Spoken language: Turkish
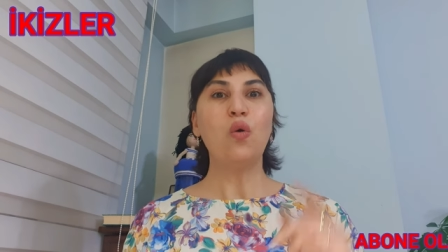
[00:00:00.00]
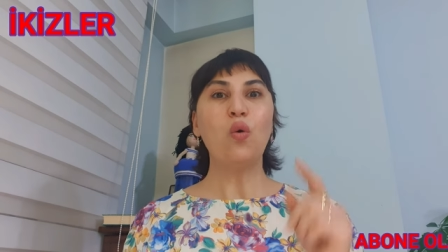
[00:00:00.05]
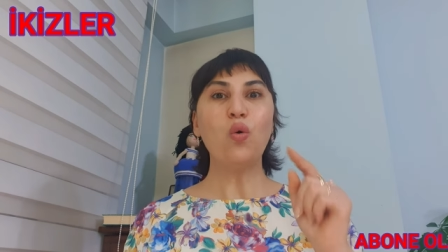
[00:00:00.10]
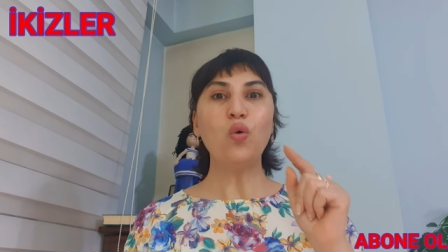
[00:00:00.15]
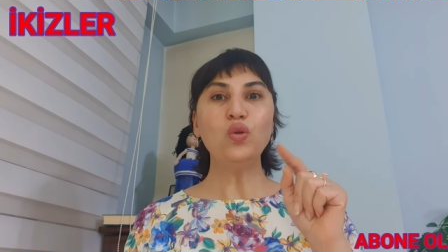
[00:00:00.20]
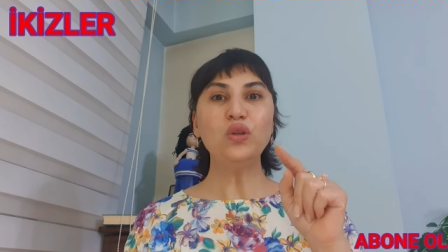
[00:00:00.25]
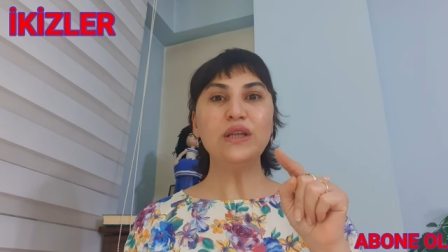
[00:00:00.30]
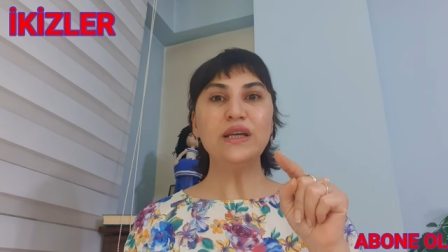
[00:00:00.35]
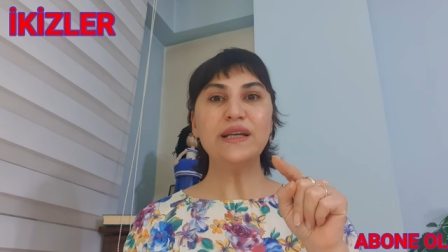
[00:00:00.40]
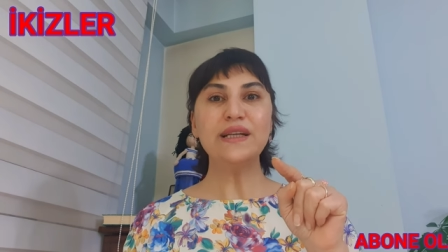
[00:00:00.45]

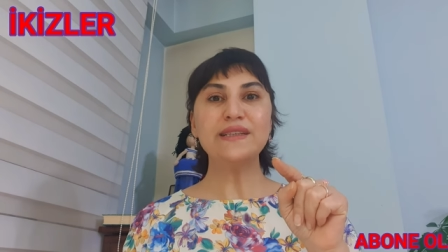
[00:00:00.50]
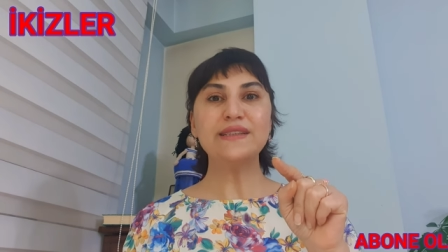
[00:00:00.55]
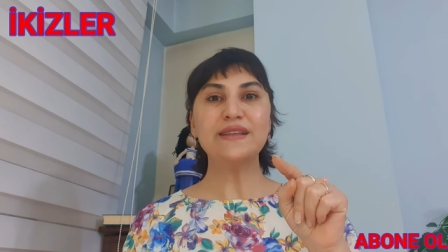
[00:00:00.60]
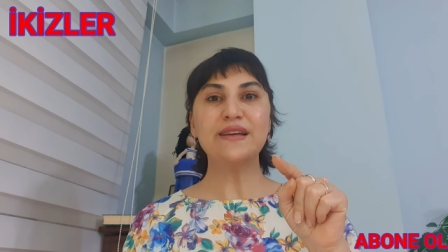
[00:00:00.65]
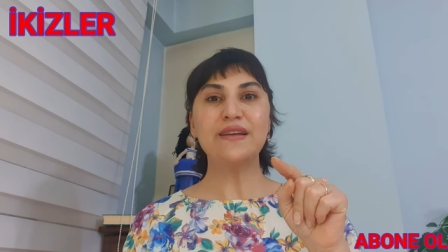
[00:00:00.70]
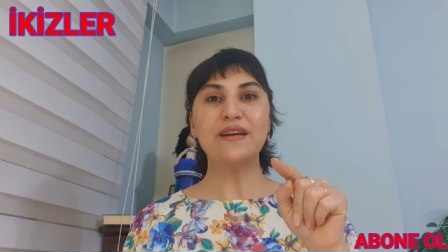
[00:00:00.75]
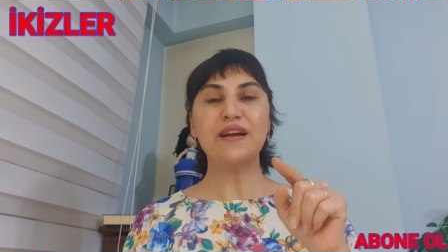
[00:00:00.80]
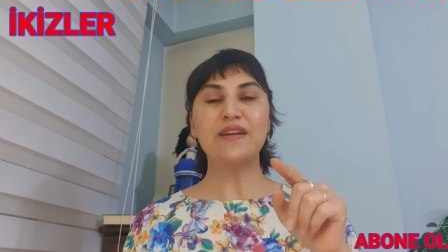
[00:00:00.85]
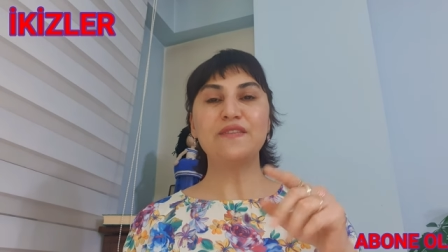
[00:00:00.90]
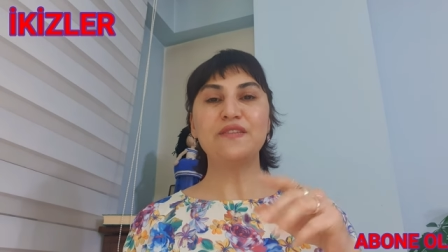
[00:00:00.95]
onlara
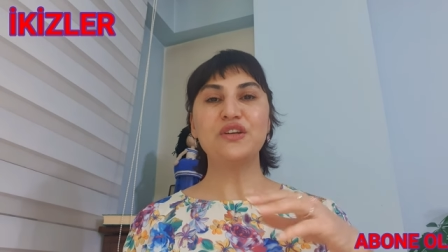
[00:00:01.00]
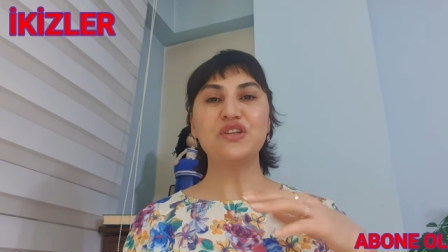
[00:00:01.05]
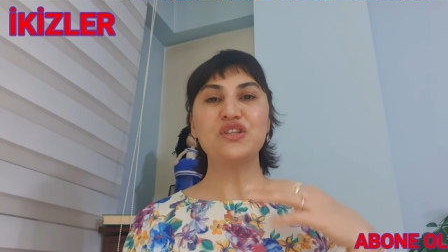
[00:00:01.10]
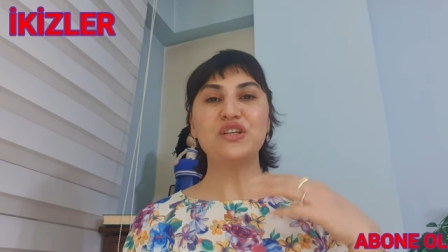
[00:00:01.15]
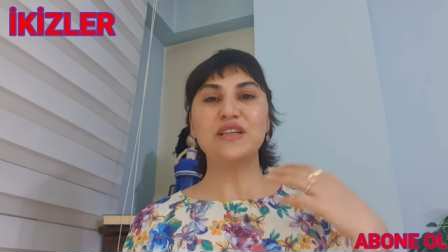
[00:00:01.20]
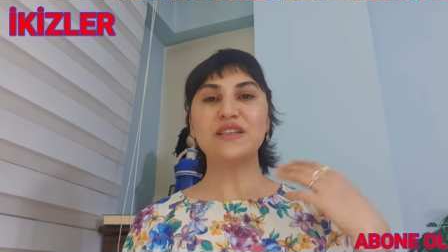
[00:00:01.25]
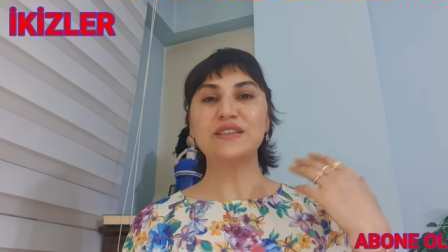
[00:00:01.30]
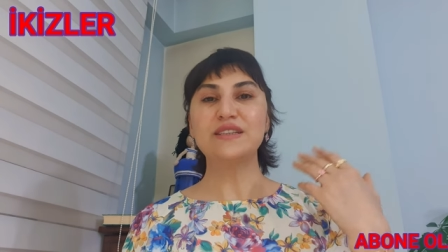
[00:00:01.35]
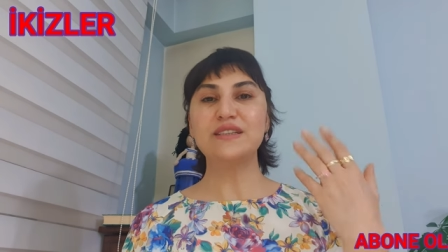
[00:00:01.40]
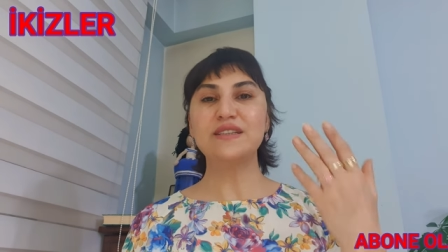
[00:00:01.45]
zarar
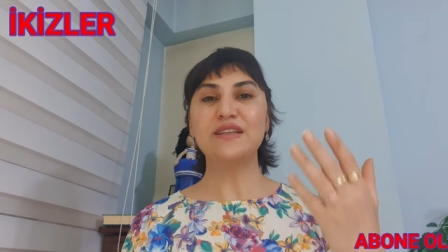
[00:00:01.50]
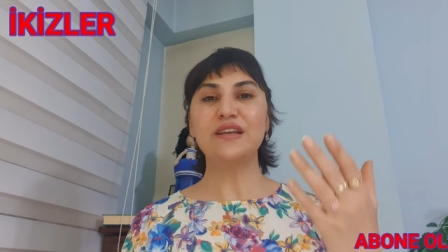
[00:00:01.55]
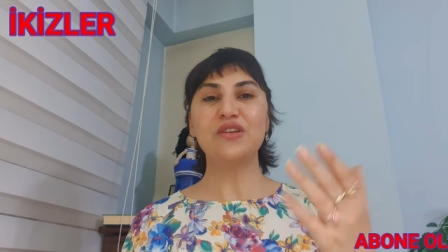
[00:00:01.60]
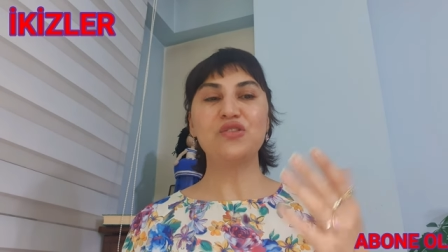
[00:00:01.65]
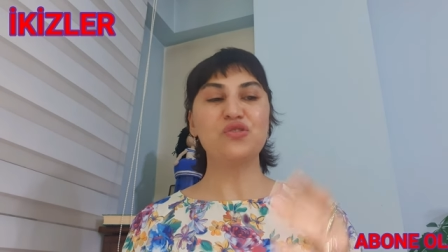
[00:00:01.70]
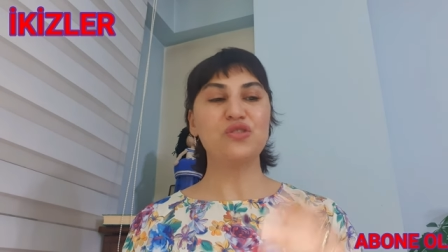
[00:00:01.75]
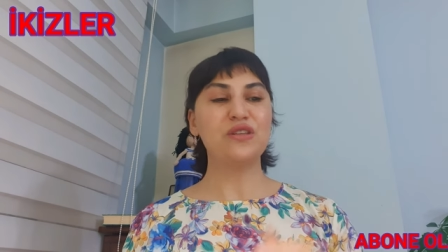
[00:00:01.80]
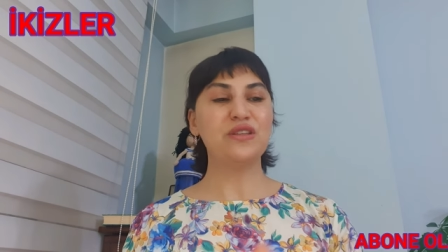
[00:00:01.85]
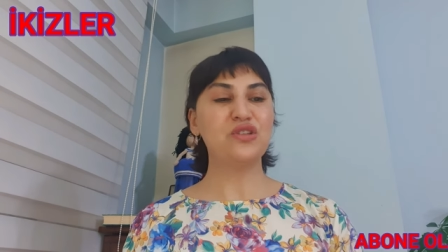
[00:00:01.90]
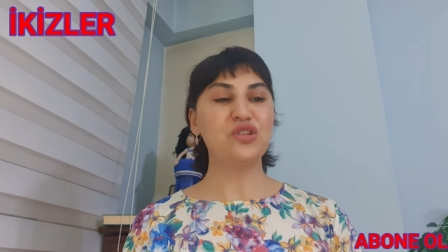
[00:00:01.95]
verecek siz
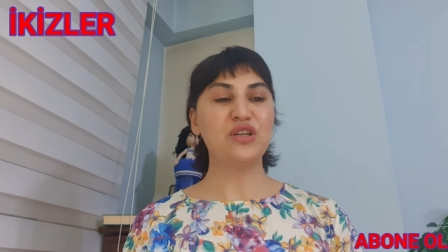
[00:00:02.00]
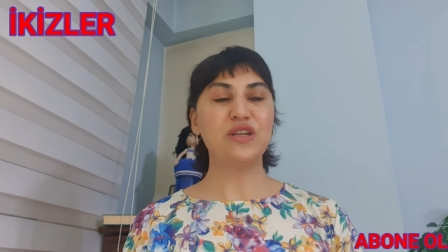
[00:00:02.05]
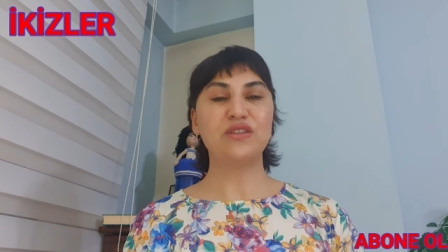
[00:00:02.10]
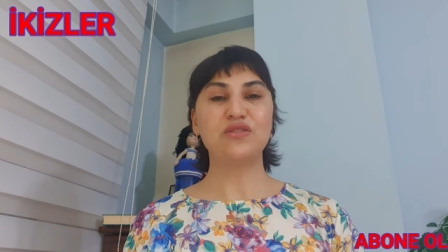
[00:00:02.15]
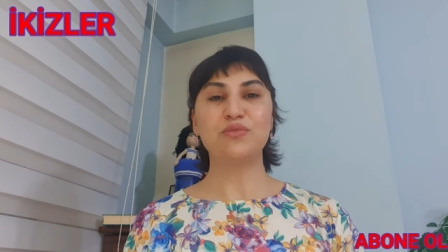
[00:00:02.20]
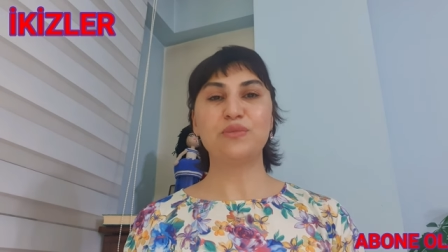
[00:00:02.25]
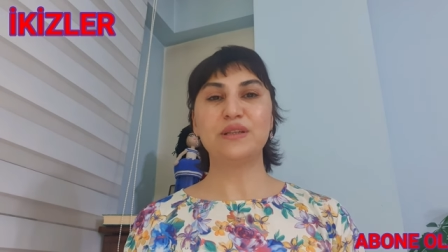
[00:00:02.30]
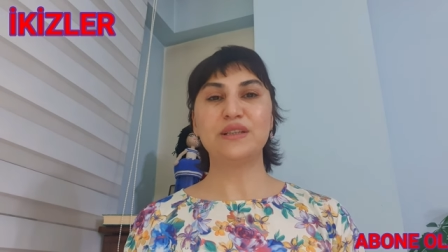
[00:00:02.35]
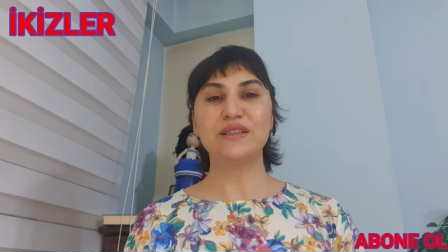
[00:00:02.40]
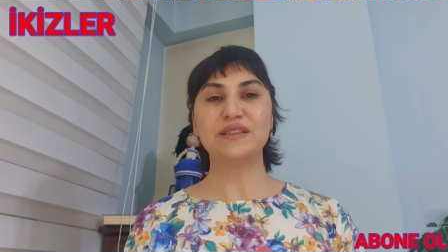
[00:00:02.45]
endişe
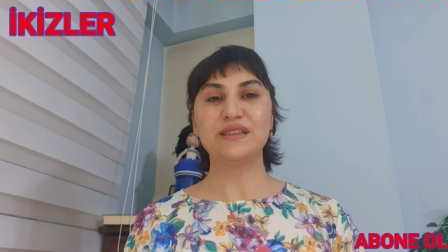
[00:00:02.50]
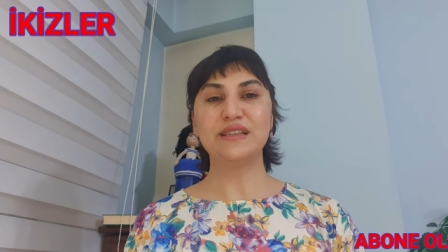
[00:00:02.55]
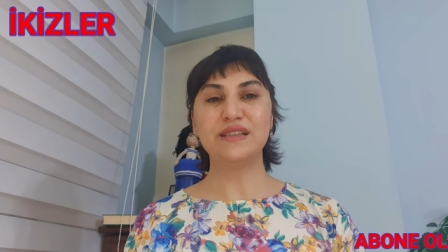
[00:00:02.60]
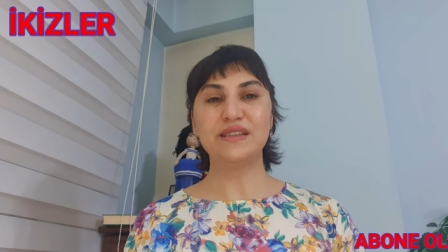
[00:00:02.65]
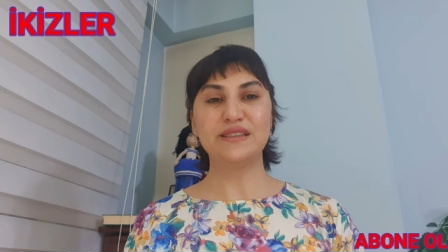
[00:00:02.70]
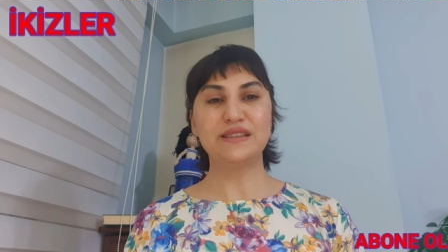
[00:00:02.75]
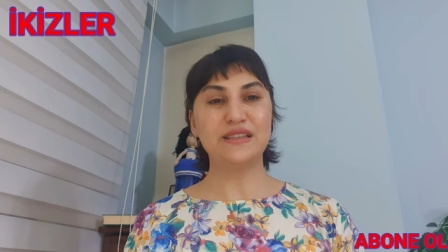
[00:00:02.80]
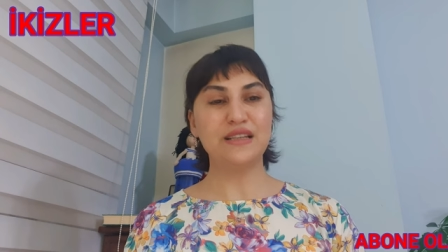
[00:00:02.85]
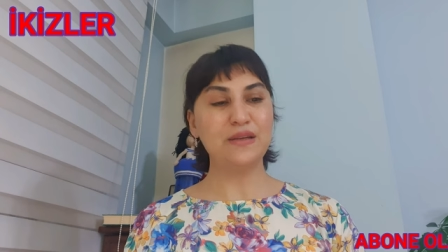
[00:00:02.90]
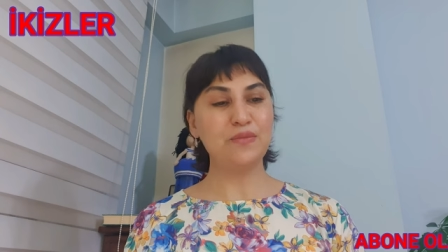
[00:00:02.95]
etmenizi
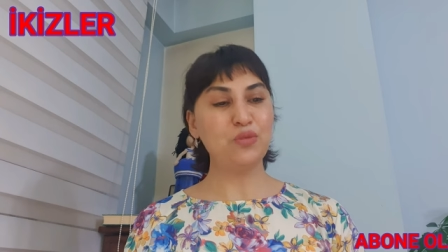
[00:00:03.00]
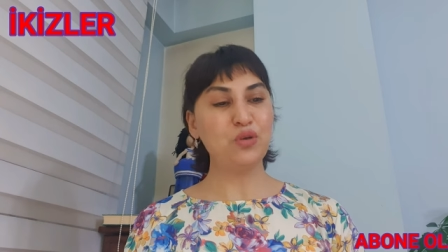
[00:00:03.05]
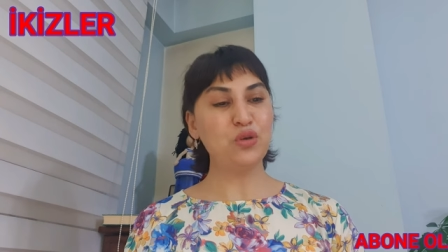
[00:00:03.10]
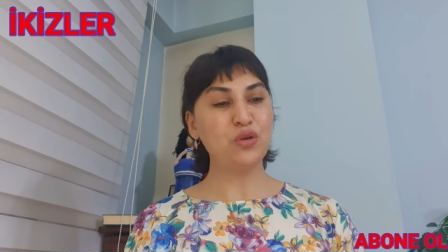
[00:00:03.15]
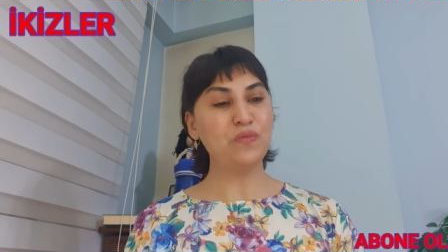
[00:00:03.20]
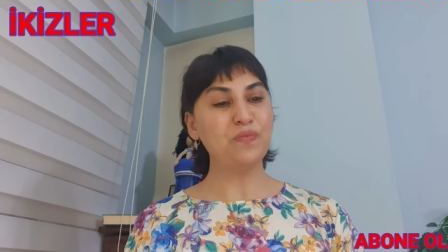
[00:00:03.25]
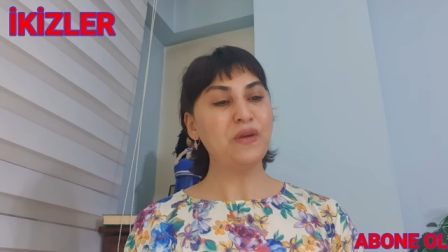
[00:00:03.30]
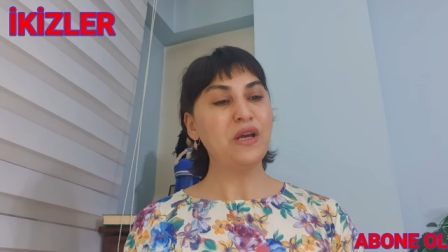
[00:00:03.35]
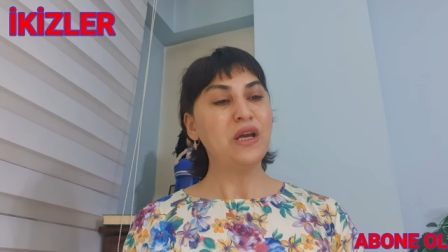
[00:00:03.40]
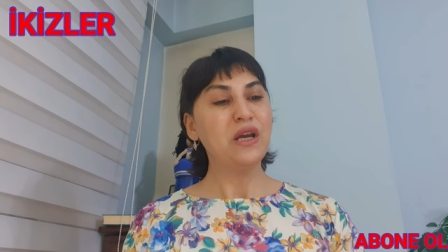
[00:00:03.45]

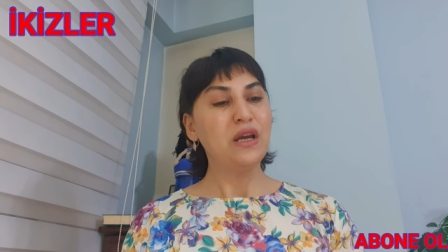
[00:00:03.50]
istemiyorum.